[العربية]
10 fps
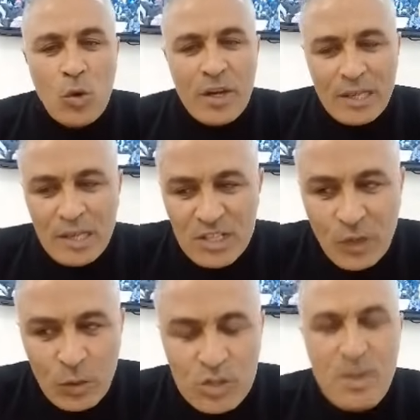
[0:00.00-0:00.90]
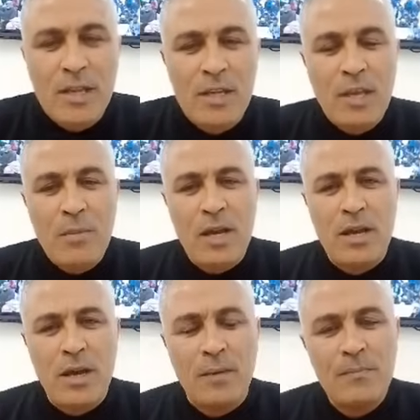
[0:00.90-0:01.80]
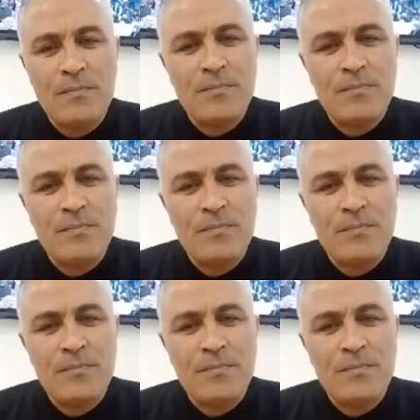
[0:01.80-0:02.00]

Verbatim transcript: وانا اللي تصوت معاك هاد الحمانيه